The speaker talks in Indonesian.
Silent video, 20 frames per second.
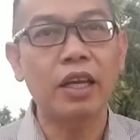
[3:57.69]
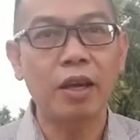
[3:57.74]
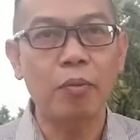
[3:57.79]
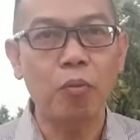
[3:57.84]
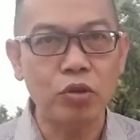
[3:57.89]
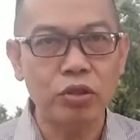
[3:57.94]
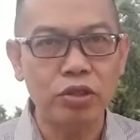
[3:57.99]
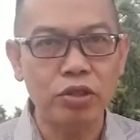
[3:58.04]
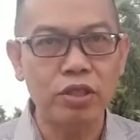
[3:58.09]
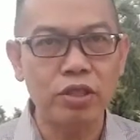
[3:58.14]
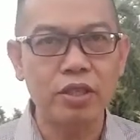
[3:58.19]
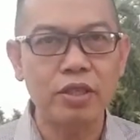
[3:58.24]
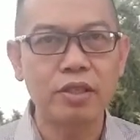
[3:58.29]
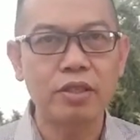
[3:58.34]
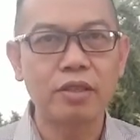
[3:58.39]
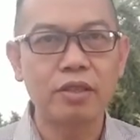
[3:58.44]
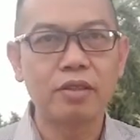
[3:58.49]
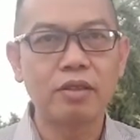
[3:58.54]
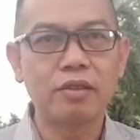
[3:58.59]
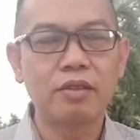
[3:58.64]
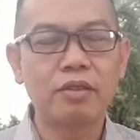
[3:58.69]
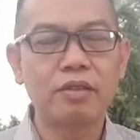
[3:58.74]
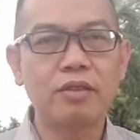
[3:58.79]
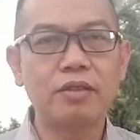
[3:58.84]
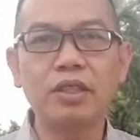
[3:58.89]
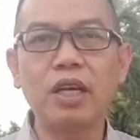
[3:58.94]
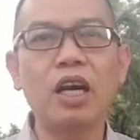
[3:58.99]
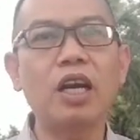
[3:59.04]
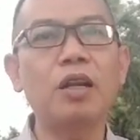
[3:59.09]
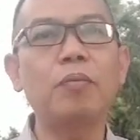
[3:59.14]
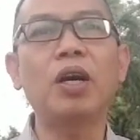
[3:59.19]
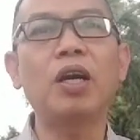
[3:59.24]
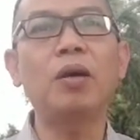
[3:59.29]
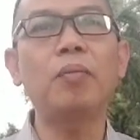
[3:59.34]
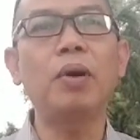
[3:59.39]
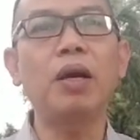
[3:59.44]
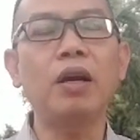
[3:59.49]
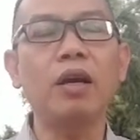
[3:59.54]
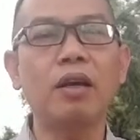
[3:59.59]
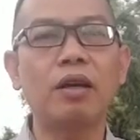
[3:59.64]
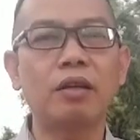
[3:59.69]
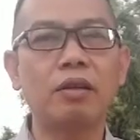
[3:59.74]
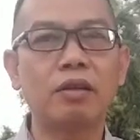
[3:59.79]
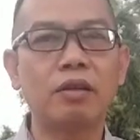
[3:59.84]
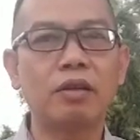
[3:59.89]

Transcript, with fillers: emosi. Jangan marah-marah.